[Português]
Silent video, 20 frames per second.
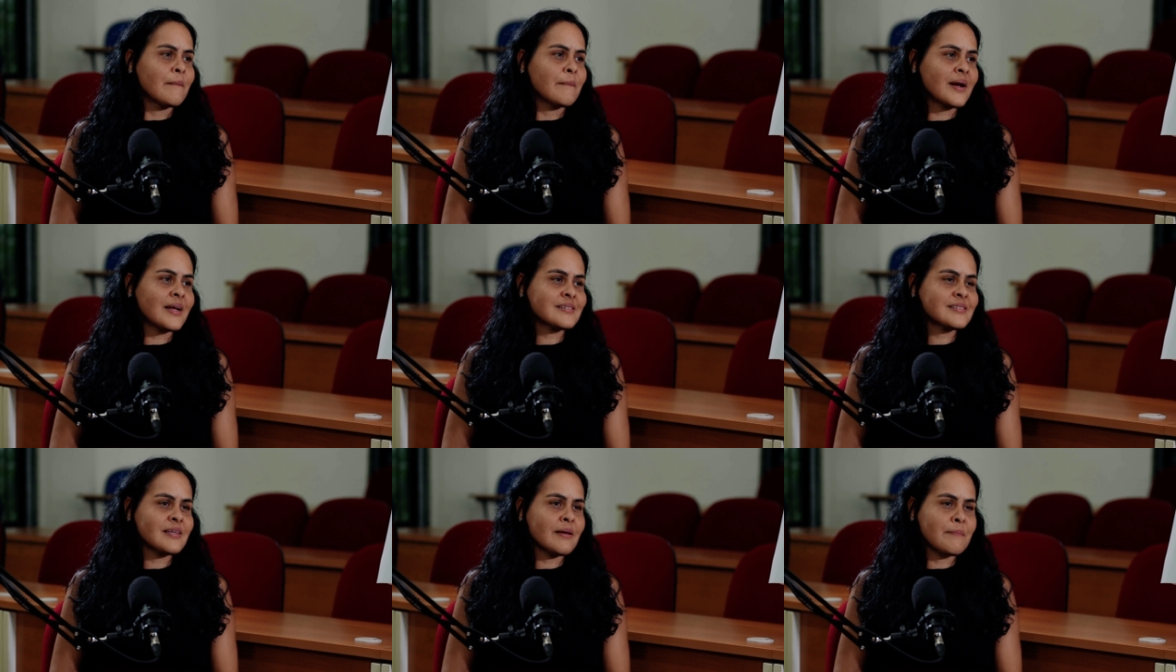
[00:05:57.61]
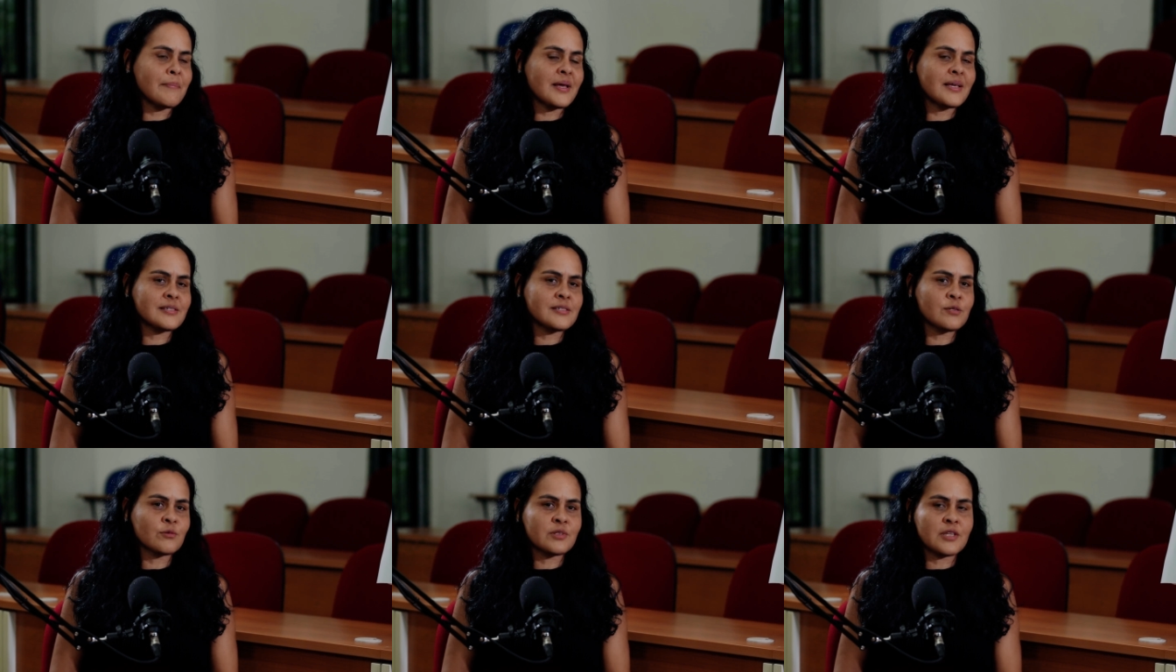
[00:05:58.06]
para
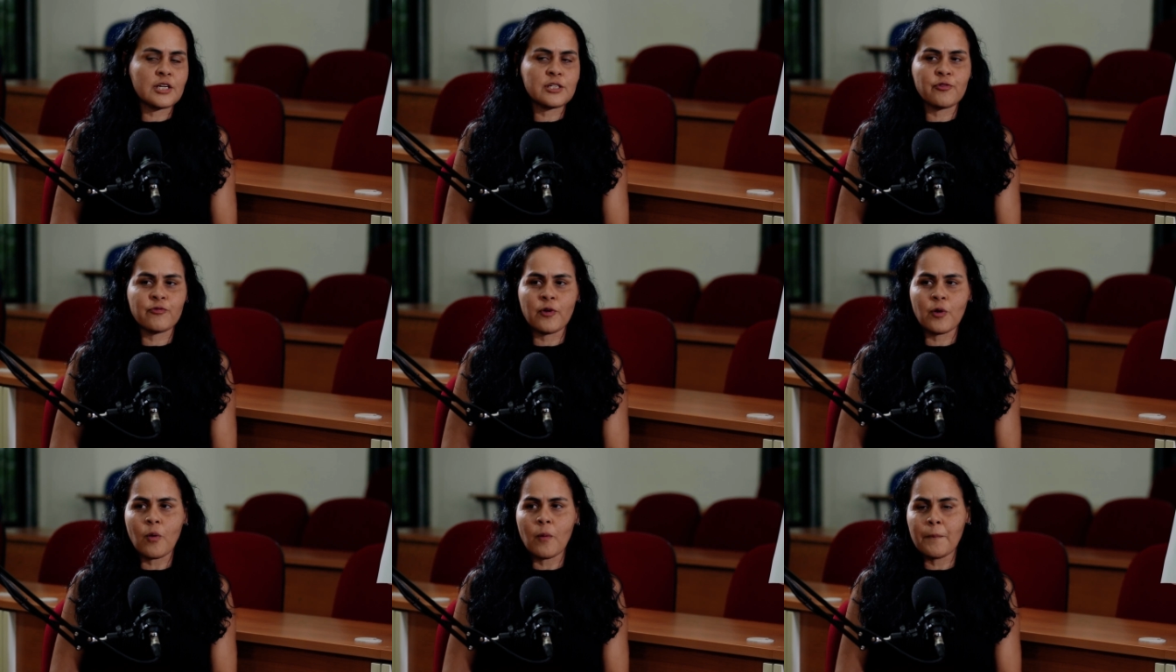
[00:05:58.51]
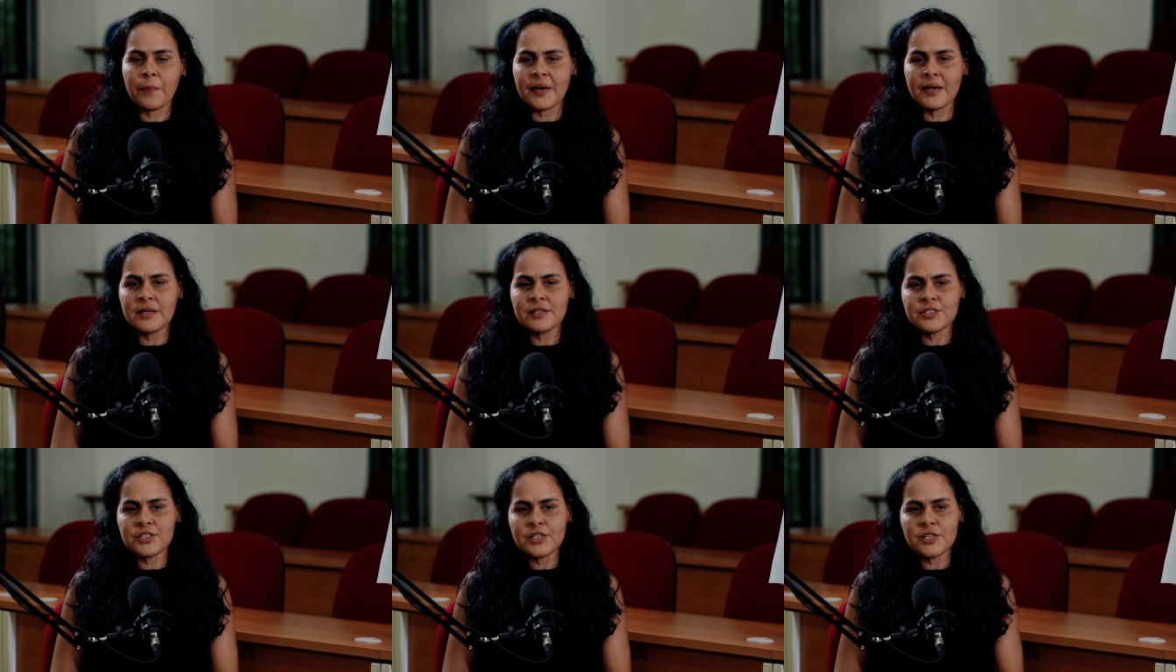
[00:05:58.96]
saber se o texto foi
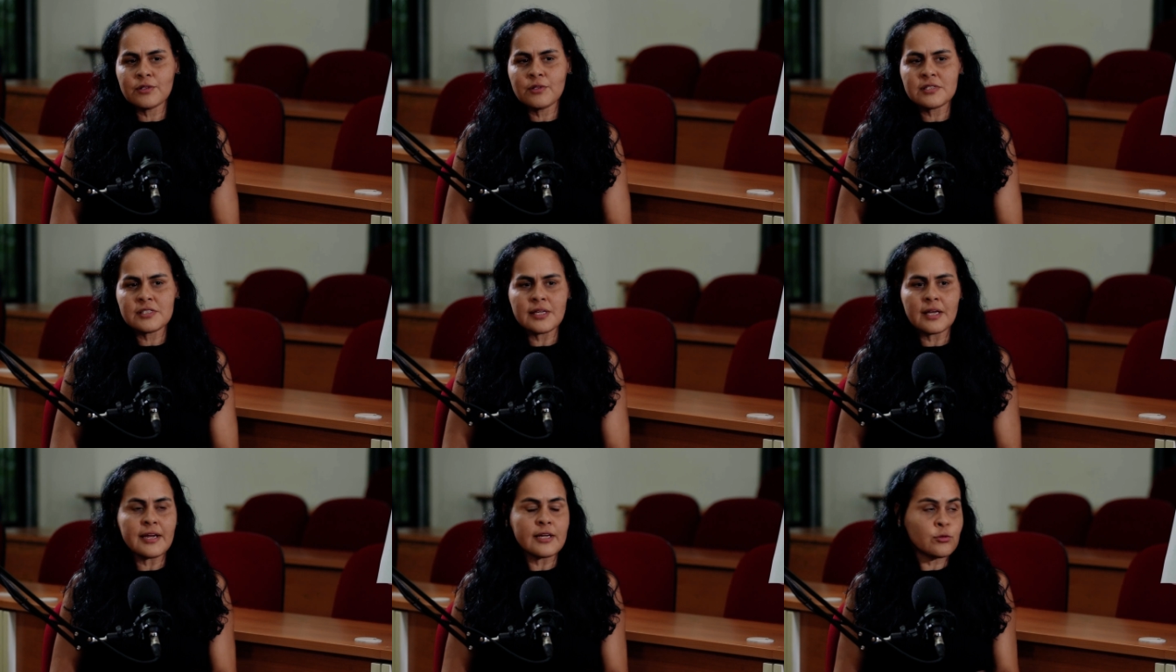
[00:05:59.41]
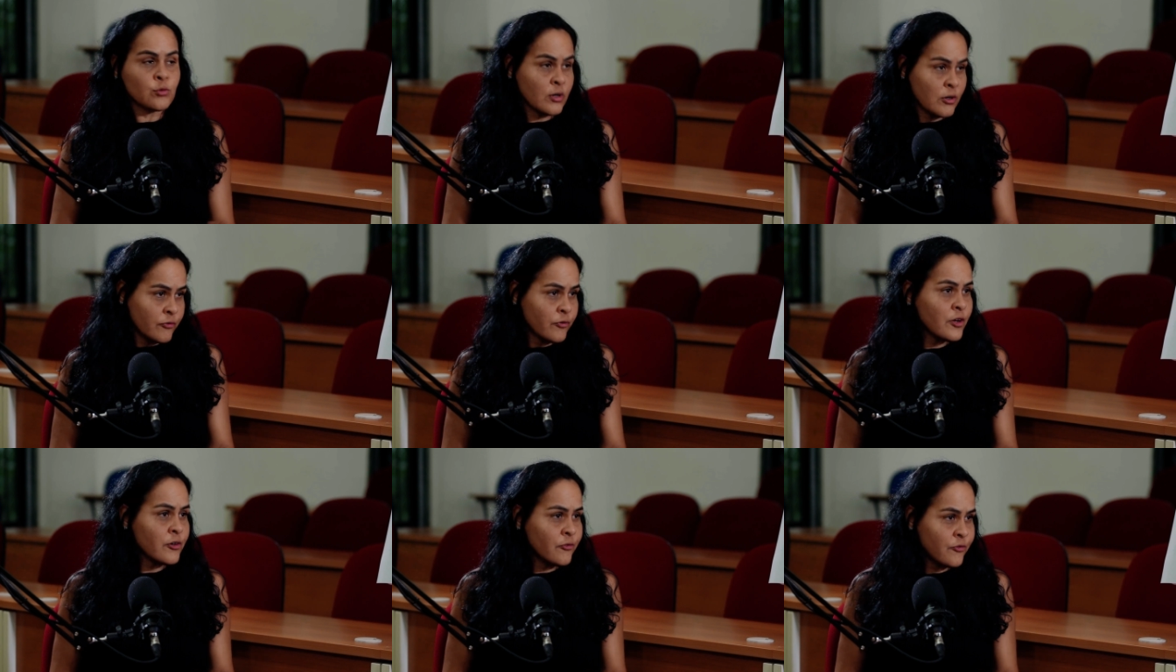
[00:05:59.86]
compreendido e se a
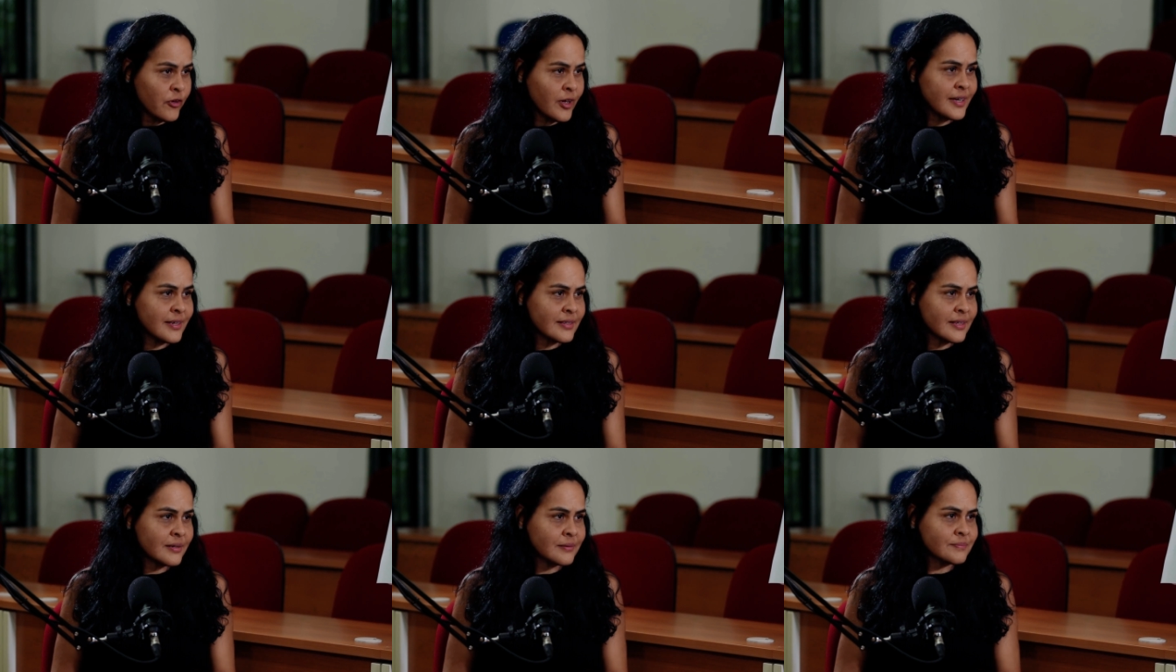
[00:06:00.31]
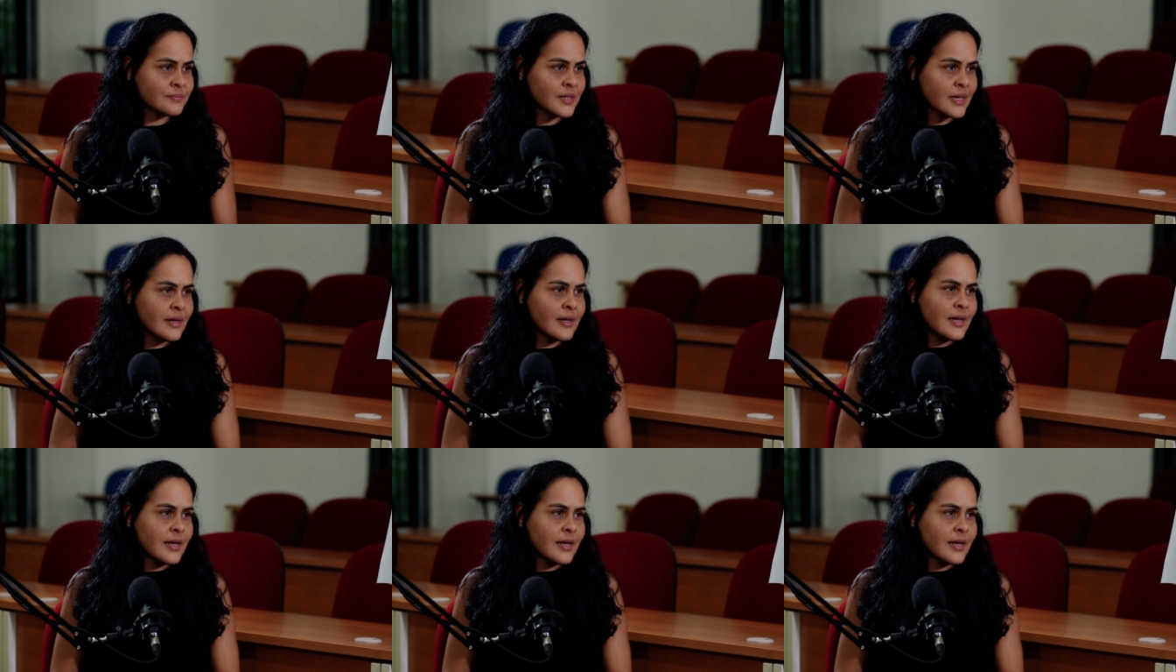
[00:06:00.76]
leitura foi feita.